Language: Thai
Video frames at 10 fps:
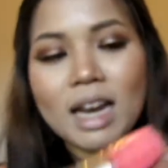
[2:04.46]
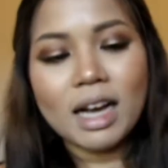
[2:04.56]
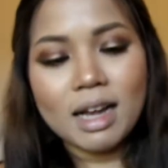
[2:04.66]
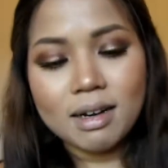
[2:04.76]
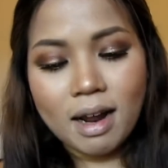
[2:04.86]
ละ
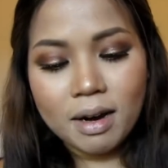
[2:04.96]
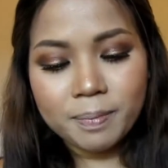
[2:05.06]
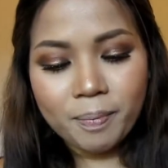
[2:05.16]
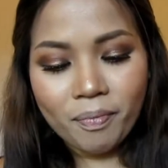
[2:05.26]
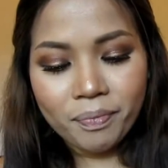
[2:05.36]
กันนะ
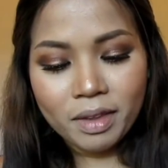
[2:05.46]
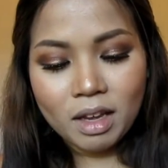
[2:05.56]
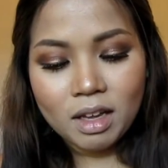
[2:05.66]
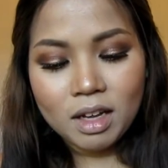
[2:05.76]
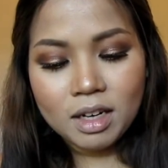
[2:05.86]

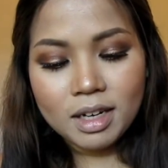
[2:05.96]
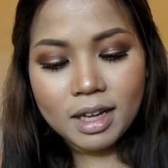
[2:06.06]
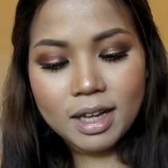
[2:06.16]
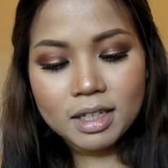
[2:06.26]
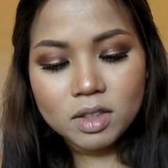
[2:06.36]
นะ
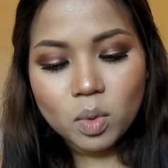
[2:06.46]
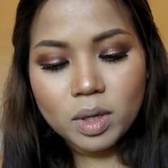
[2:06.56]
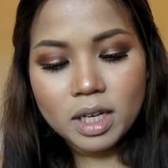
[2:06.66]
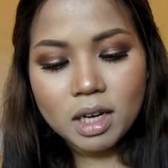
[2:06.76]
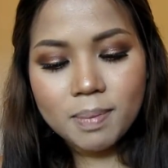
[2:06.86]
คะ ตัว
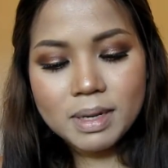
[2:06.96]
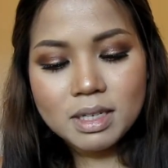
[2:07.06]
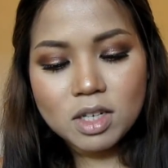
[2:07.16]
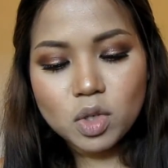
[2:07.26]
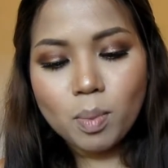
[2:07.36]
นี้ก็เป็น
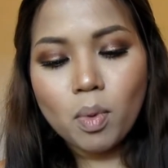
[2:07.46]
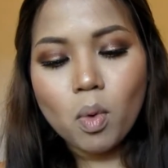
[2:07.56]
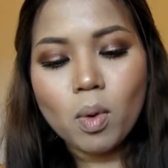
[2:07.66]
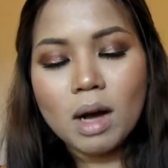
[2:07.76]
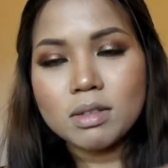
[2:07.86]
สีชมพู
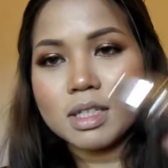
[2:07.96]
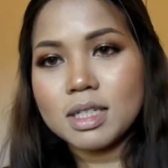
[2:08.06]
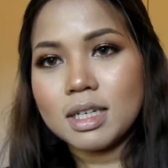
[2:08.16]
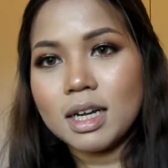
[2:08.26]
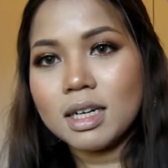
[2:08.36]
เอาจ
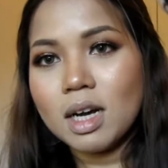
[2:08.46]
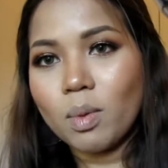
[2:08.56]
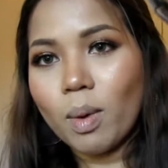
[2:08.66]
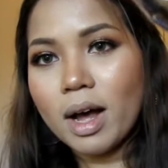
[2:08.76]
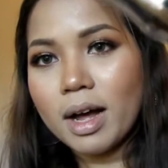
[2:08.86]
ริง ๆ ถ้าเกิด
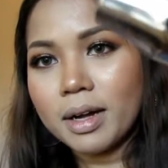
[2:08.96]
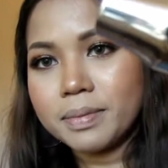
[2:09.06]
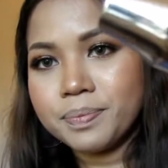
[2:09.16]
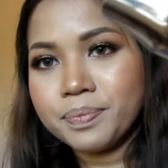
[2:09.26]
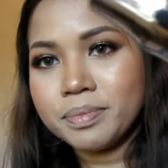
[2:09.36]
ว่า
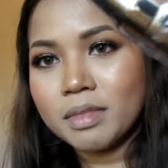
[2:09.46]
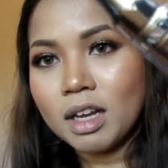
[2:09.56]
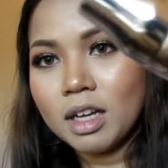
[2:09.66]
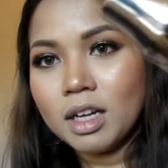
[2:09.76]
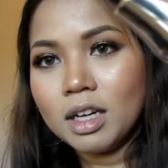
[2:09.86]

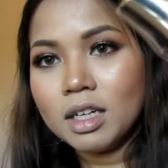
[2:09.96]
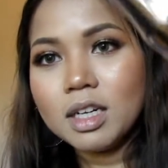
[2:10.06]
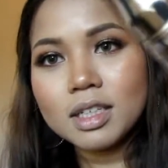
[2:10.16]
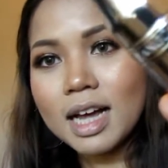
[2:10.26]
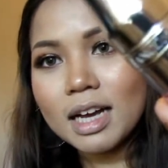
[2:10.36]
เลื
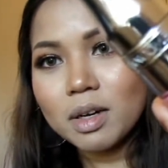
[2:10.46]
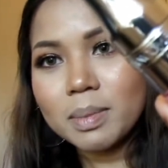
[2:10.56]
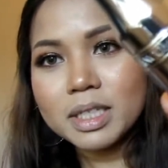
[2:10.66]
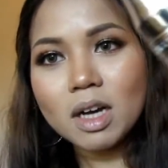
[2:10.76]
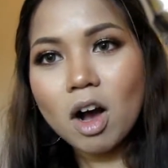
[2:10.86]
อกได้ก็
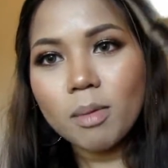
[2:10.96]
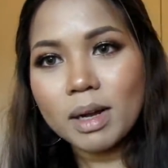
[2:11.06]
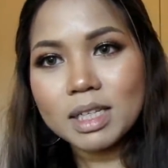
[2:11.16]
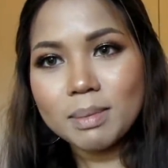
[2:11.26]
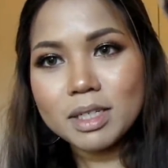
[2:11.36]
ไม่ชอบนะ
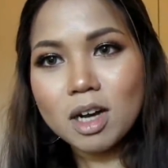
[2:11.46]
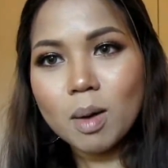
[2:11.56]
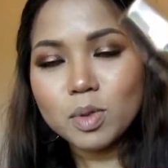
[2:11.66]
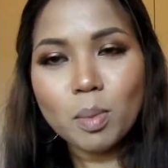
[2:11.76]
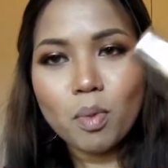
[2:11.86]
จะไม่ชอบ
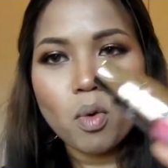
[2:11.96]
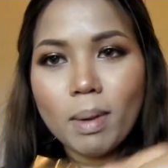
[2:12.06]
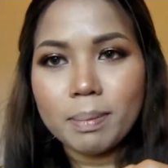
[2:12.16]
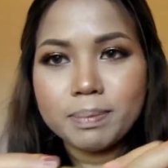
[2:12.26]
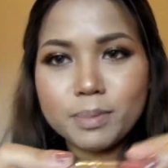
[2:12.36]
ชมพูแบ
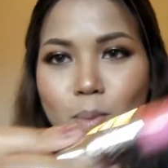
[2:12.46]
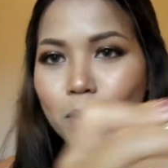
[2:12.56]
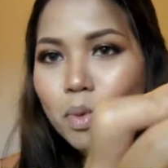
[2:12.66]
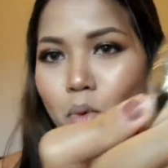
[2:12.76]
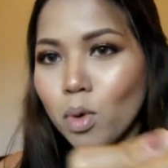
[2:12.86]
บชม
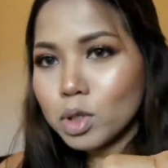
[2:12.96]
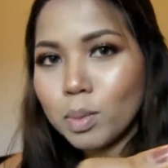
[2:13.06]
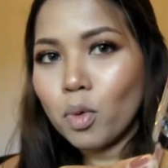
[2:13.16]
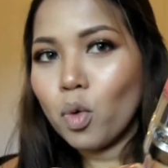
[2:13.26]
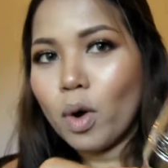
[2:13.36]
พูชม
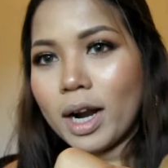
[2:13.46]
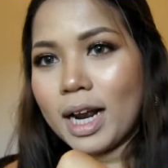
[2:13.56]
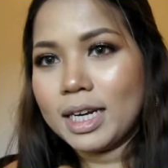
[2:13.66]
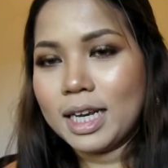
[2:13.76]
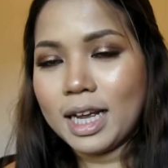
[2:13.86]
พูขนาด
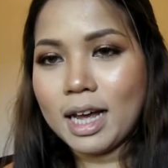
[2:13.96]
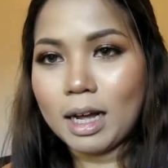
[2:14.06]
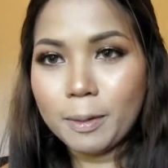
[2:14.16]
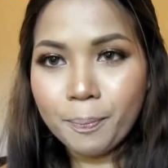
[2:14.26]
นี้นะคะ